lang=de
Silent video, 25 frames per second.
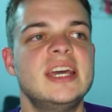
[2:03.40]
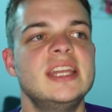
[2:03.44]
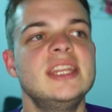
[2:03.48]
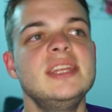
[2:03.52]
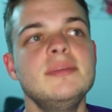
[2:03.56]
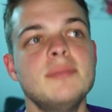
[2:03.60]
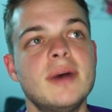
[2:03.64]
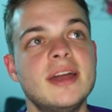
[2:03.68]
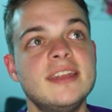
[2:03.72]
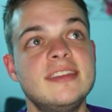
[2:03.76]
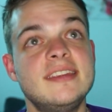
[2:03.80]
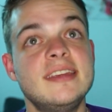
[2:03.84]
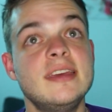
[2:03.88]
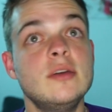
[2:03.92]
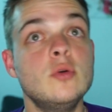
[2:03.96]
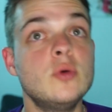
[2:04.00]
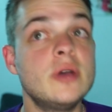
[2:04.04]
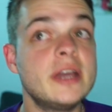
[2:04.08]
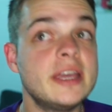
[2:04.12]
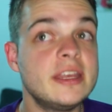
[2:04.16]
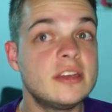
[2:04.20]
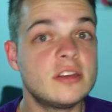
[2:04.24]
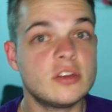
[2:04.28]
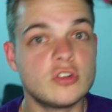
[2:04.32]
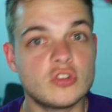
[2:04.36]
die man
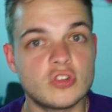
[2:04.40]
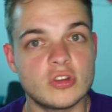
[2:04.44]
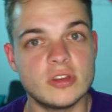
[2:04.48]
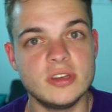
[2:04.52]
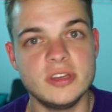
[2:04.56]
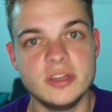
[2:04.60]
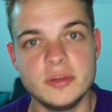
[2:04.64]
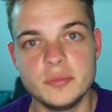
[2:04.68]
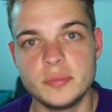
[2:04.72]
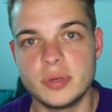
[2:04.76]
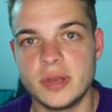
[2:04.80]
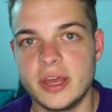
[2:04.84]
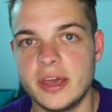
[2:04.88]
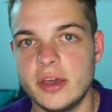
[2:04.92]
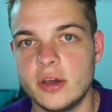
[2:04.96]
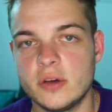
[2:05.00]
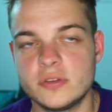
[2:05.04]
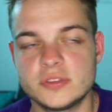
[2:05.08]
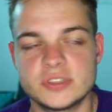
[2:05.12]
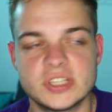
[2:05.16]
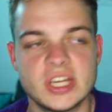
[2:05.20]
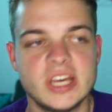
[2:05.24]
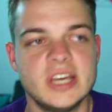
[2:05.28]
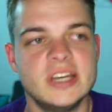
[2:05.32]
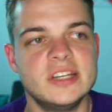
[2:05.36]
theoretisch in den
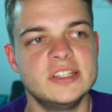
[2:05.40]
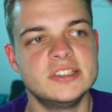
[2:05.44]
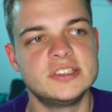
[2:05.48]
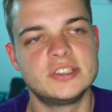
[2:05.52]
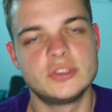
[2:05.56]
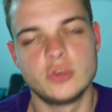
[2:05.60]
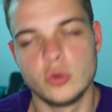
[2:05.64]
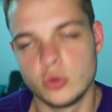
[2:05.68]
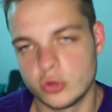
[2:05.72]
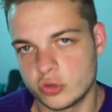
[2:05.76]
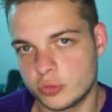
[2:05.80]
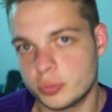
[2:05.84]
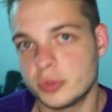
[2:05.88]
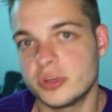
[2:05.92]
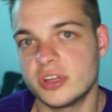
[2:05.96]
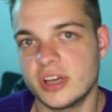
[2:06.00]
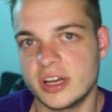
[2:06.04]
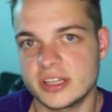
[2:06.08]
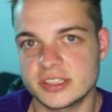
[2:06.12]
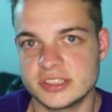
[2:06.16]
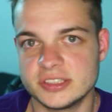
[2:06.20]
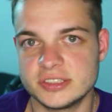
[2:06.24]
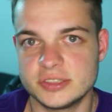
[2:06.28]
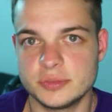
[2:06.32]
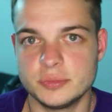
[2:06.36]
Playoffs historisch
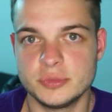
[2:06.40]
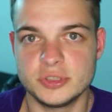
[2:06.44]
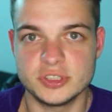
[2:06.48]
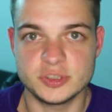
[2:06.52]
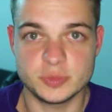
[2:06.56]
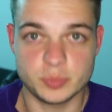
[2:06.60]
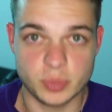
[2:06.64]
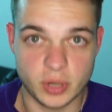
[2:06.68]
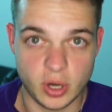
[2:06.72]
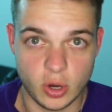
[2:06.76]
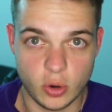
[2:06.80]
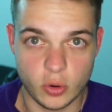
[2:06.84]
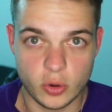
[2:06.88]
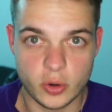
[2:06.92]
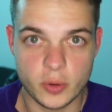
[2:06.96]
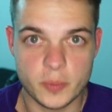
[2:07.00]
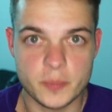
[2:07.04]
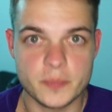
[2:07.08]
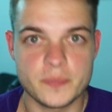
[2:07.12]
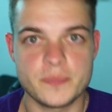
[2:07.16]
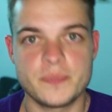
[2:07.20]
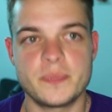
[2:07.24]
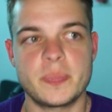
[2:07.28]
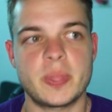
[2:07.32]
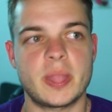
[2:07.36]
betrachtet zumindest braucht.
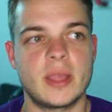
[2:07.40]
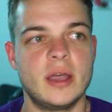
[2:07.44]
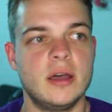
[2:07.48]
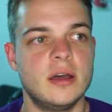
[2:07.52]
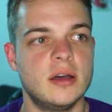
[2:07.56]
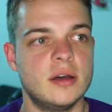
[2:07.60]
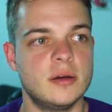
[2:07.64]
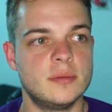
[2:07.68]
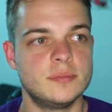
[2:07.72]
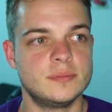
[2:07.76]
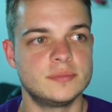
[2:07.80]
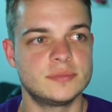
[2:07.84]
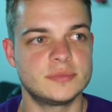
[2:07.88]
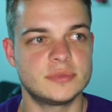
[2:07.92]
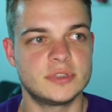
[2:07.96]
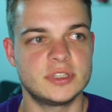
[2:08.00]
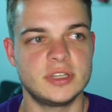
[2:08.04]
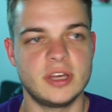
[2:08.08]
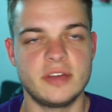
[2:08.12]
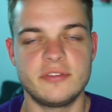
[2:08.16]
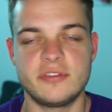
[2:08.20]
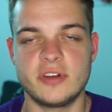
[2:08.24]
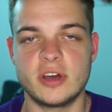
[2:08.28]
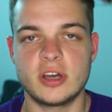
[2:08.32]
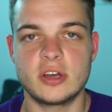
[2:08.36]
Ähm,
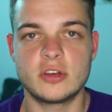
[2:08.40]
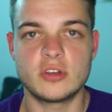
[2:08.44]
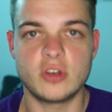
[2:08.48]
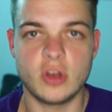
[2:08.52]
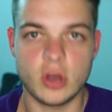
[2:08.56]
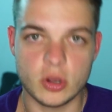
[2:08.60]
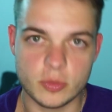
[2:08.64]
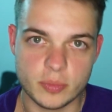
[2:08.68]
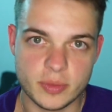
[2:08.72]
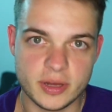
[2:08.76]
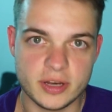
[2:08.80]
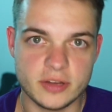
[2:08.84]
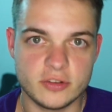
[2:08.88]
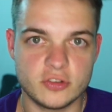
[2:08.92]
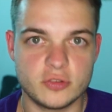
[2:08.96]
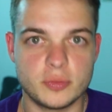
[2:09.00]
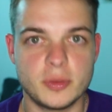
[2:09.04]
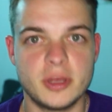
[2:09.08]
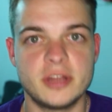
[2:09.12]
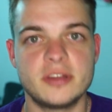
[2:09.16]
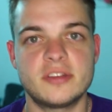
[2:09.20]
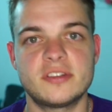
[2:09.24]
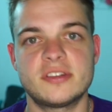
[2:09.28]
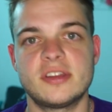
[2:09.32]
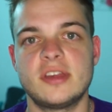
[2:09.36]
einfach Clock
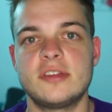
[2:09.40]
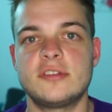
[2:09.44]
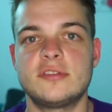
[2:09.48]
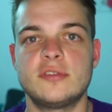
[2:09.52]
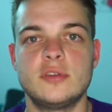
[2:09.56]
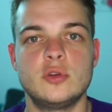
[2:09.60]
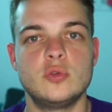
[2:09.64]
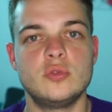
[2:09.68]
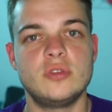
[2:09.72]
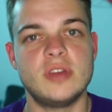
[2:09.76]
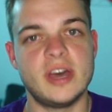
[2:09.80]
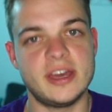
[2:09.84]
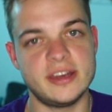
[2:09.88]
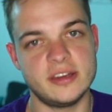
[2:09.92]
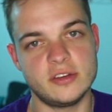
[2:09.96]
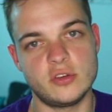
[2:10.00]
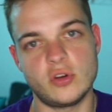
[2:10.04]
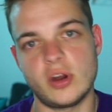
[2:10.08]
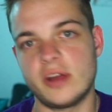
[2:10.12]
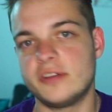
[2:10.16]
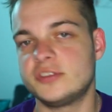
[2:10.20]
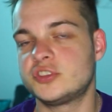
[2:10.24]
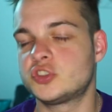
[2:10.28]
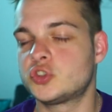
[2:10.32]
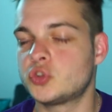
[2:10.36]
Management, das heißt, wenn du deine
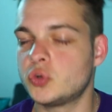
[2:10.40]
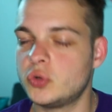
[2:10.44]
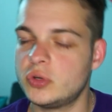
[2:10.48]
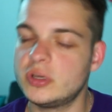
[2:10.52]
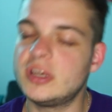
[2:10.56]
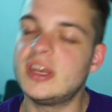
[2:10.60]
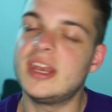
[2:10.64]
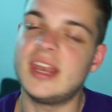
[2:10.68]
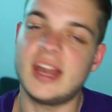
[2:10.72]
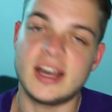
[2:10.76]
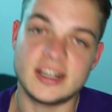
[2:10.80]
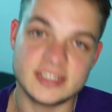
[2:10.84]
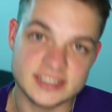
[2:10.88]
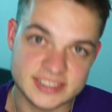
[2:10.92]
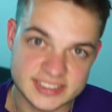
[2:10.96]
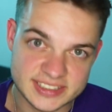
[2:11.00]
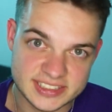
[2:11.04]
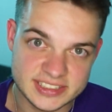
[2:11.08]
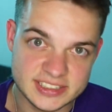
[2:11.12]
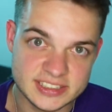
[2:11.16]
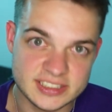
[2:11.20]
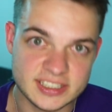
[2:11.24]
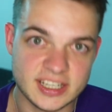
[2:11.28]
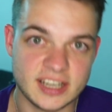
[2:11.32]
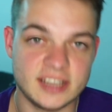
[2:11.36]
Drives schön lang
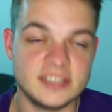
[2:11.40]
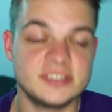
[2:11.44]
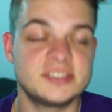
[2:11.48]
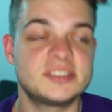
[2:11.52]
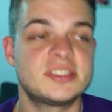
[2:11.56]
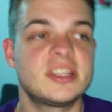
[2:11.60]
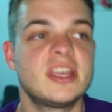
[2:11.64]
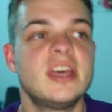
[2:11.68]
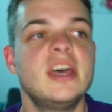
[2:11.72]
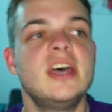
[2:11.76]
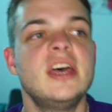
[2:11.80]
ziehen kannst,